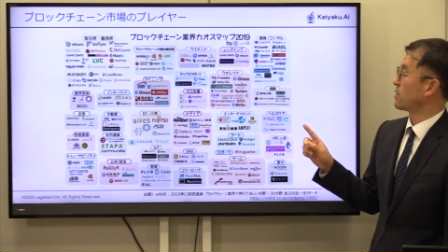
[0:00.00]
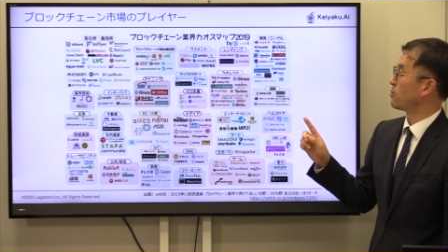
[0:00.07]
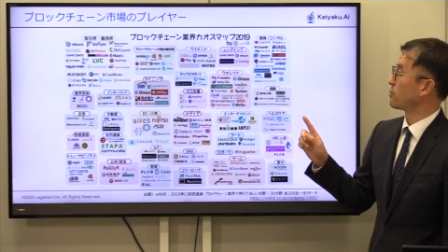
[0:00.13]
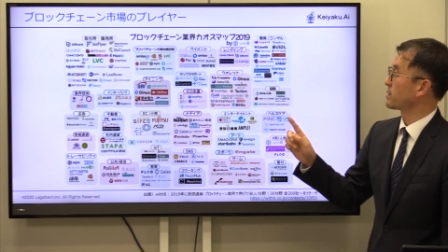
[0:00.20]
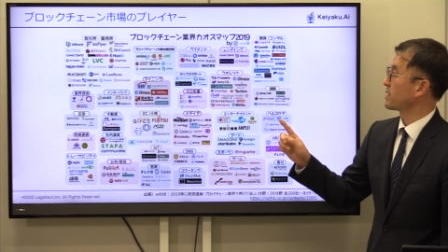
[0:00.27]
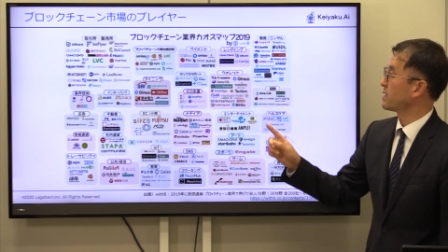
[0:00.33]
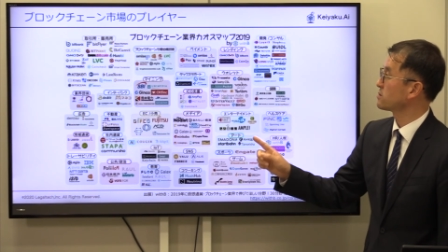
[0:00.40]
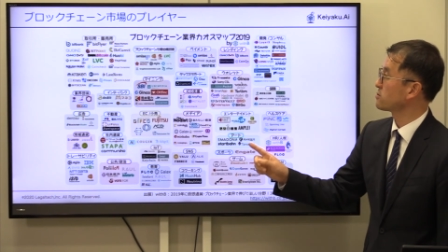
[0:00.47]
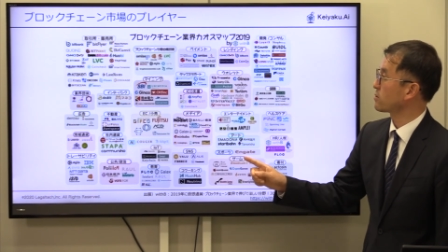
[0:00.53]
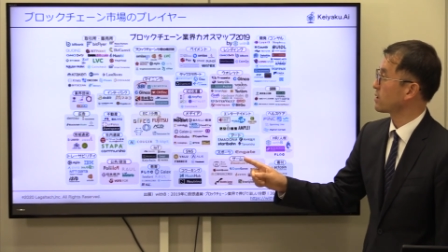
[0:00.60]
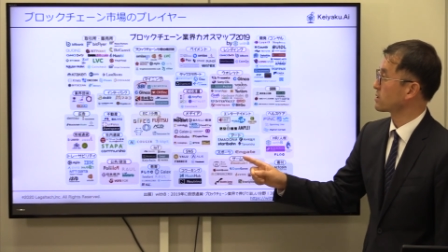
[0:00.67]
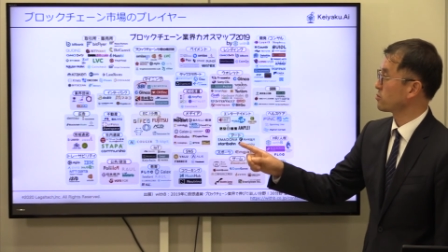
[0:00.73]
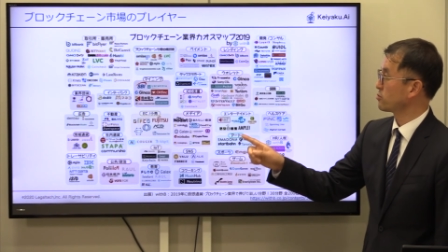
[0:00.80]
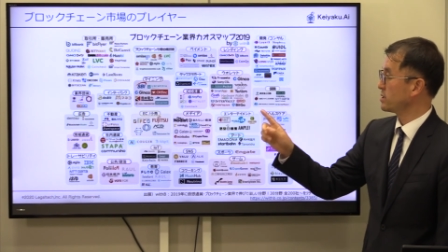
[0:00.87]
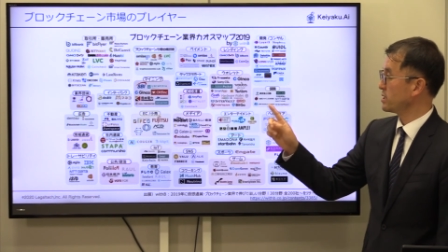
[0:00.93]
保険とか
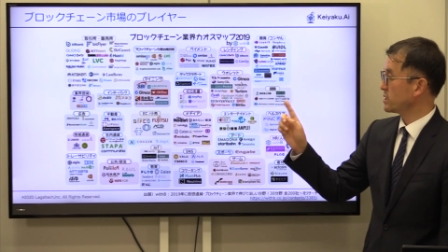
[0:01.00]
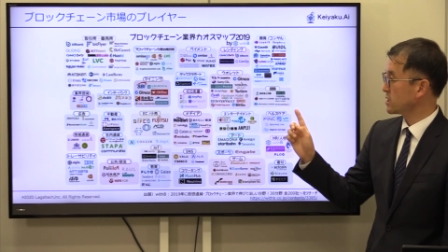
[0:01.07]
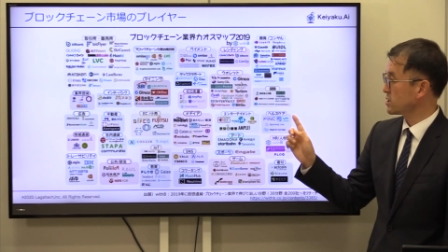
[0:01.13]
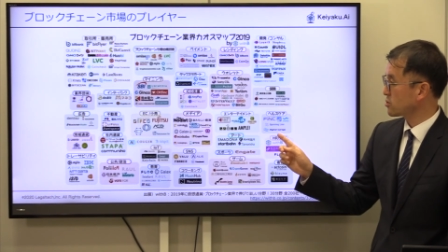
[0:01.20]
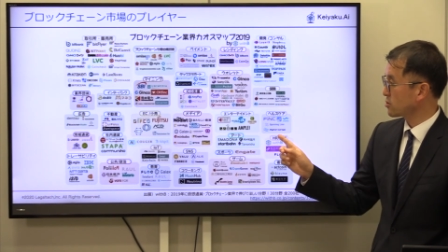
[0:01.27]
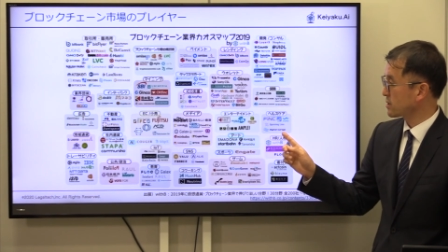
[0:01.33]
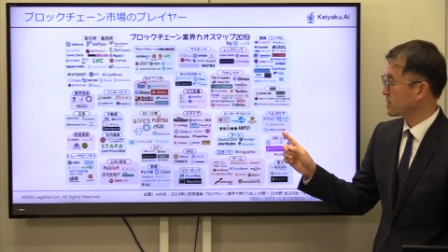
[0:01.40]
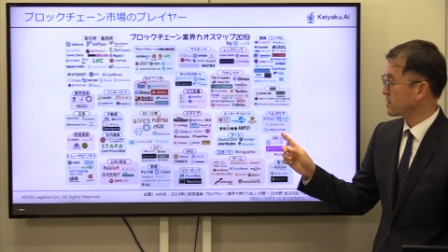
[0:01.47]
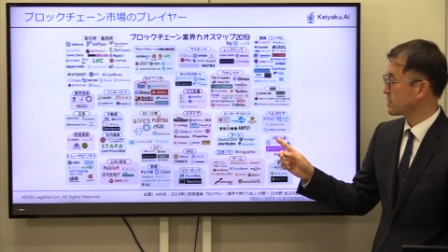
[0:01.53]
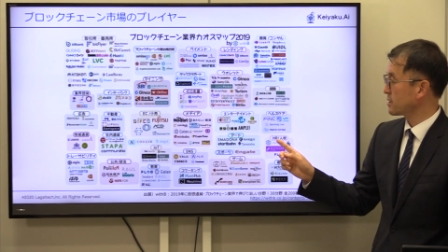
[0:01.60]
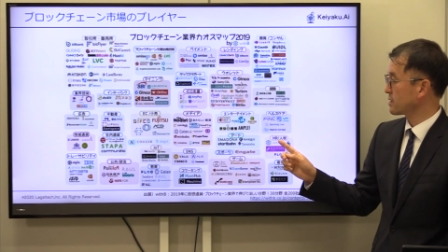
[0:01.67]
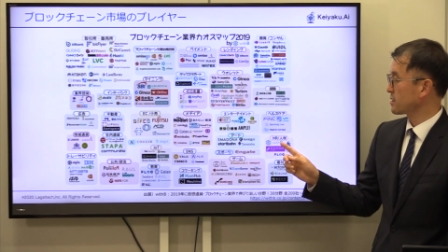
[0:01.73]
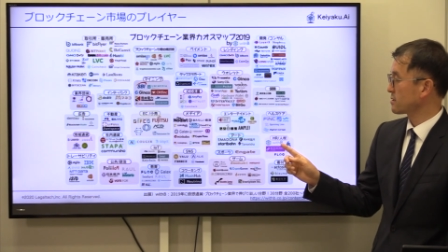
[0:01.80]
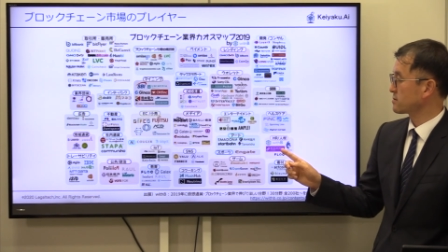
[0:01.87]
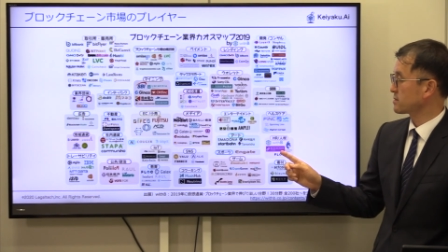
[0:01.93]
取引所だけで
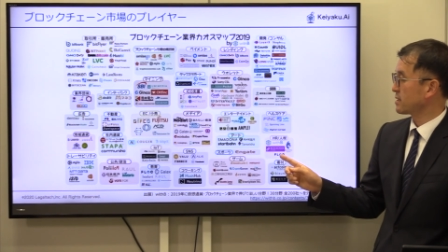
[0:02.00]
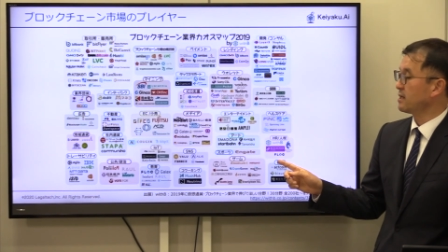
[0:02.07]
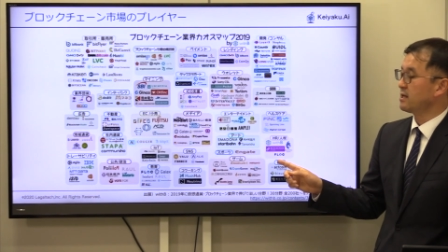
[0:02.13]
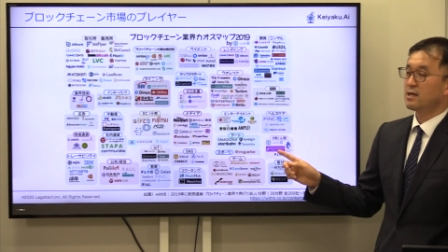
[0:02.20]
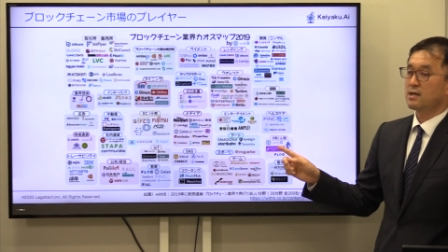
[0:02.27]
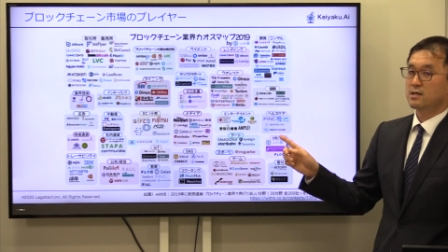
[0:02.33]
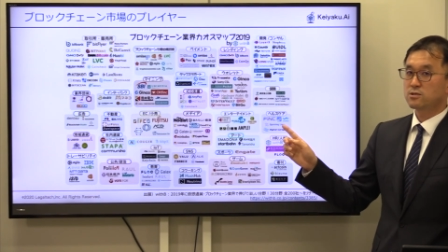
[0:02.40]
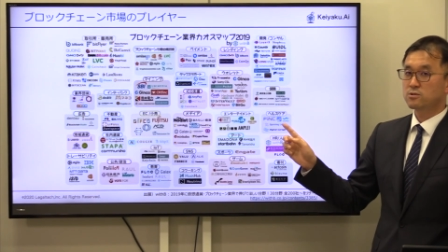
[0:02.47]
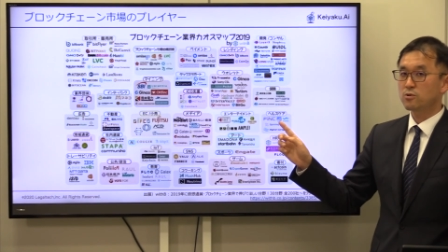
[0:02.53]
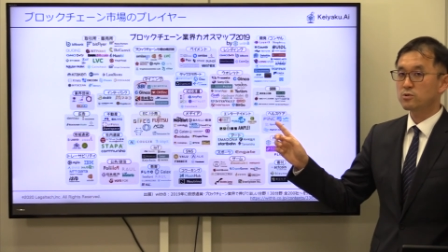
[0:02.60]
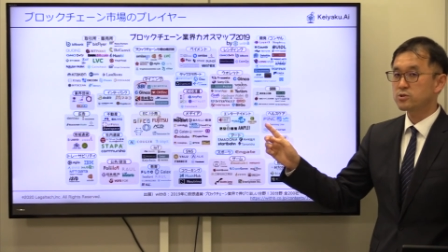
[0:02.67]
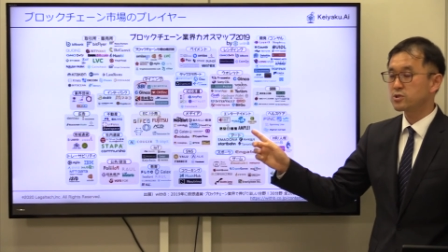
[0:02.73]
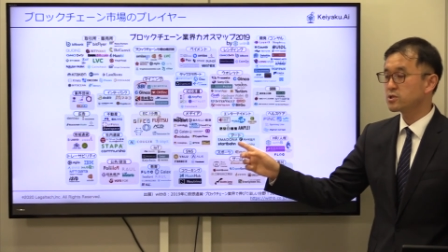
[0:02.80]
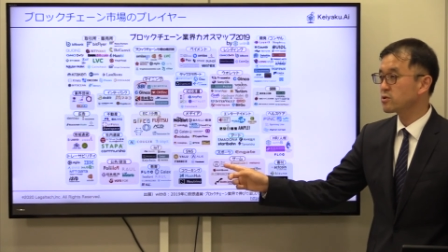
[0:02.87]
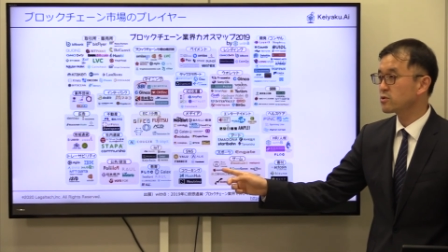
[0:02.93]
はなくて、一
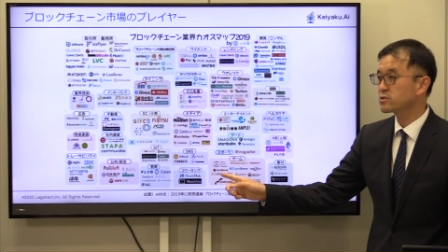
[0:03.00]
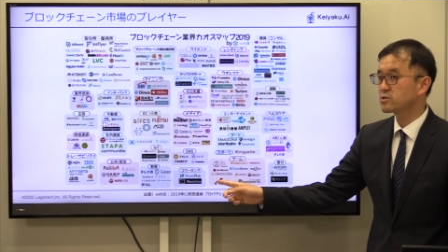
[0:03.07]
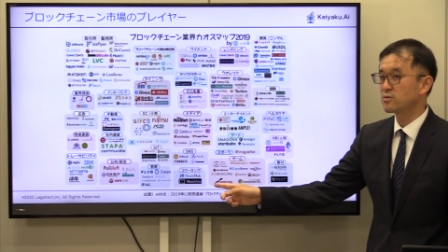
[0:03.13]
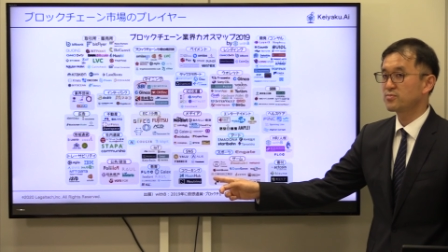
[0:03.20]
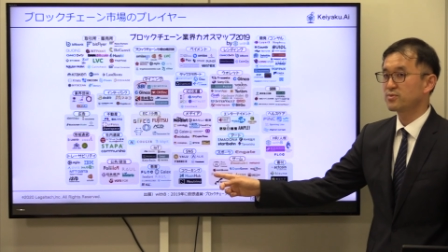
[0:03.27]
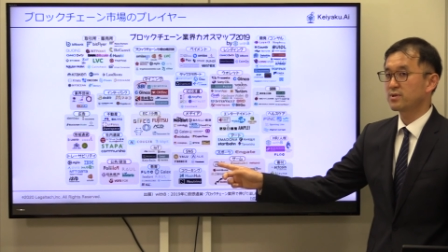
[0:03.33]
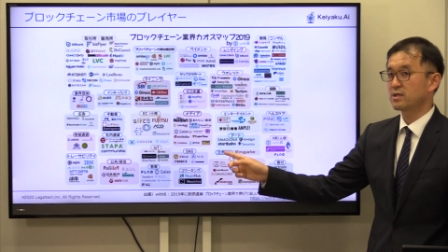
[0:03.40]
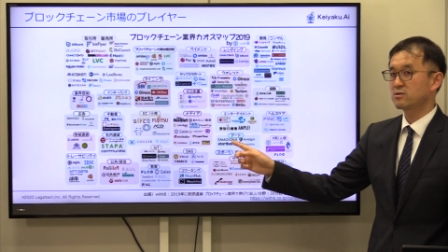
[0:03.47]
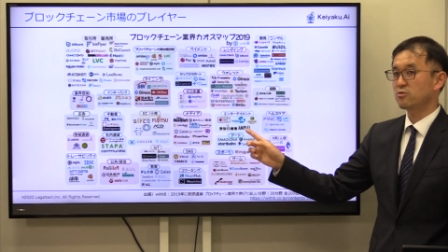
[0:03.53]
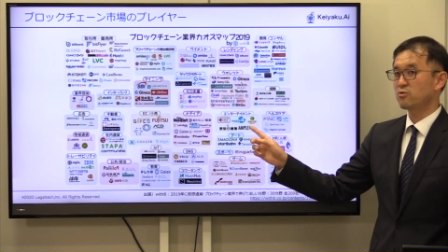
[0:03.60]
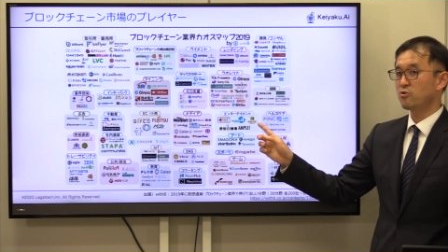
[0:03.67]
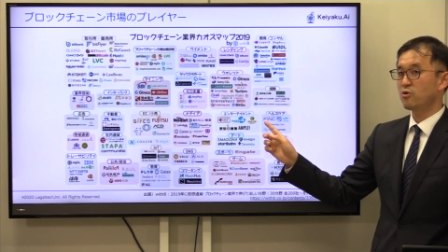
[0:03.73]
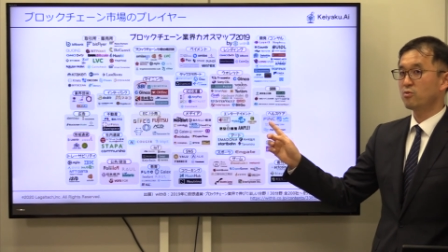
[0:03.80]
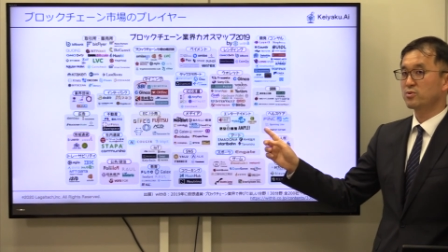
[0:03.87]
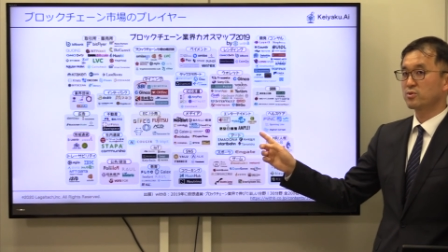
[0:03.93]
つ一つの
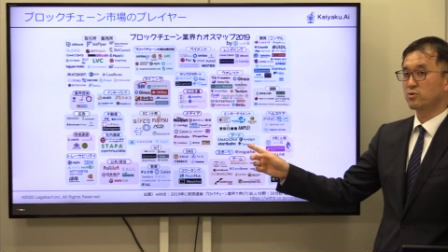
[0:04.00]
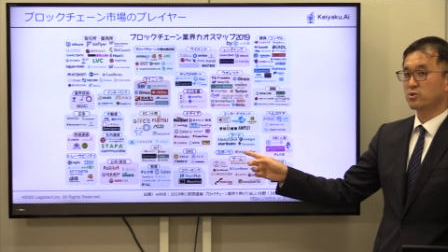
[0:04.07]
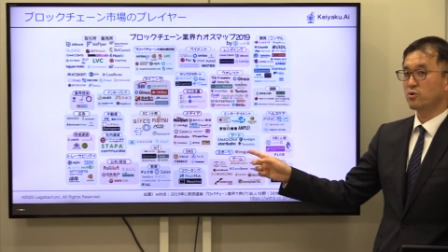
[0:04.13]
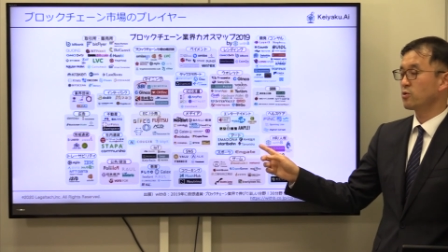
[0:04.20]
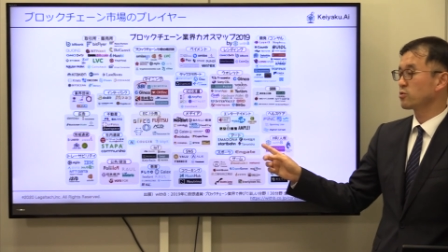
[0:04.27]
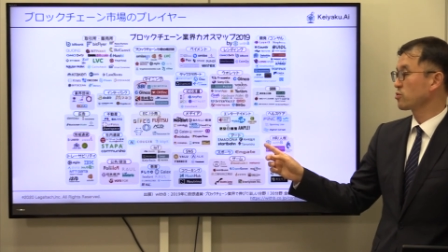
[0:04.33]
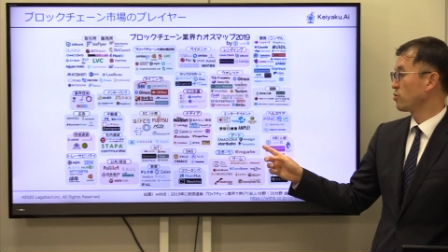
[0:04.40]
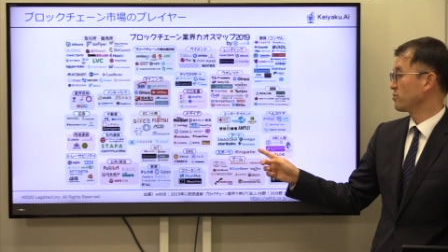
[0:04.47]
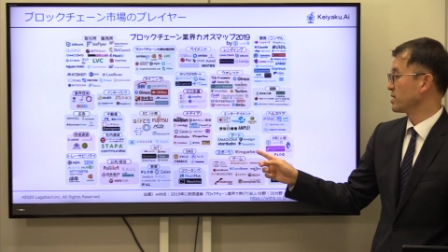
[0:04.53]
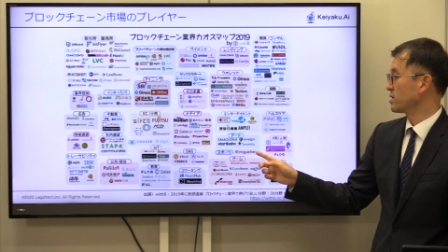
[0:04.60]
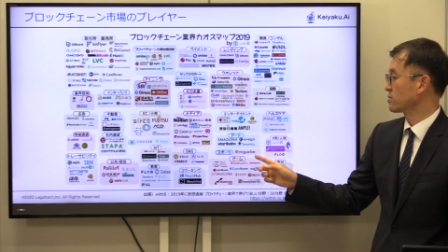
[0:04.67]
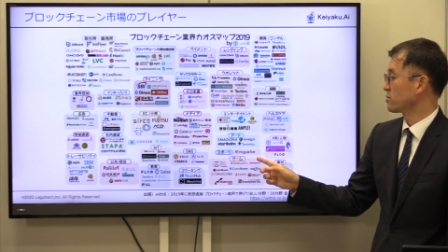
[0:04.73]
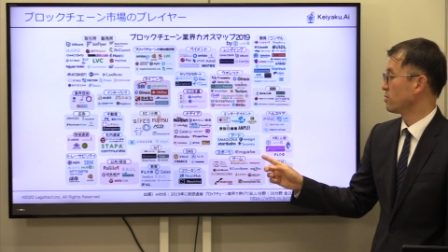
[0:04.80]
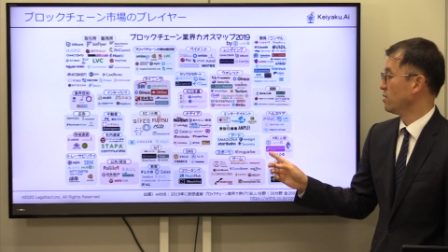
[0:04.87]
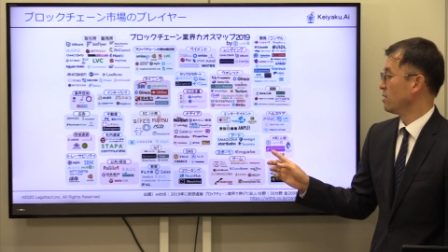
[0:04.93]
プラットフォームの用途を見る
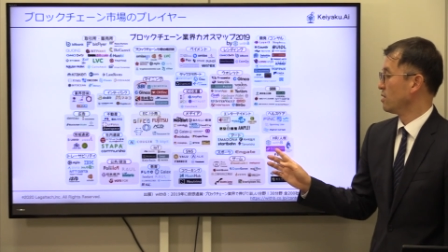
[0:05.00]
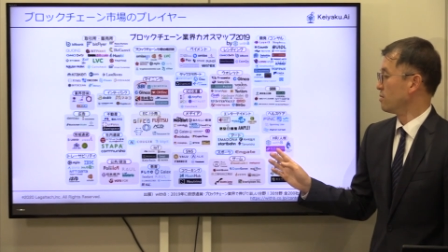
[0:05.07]
と